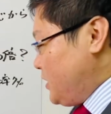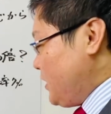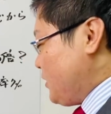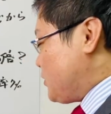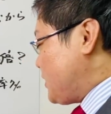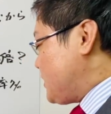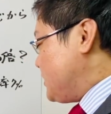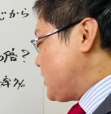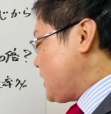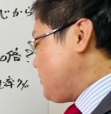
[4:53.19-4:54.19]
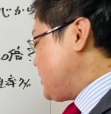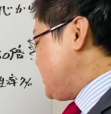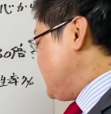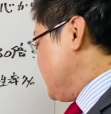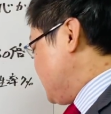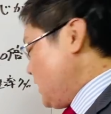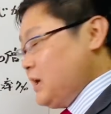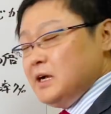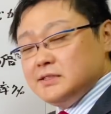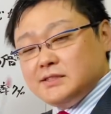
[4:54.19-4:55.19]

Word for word: に答えていただけませんでした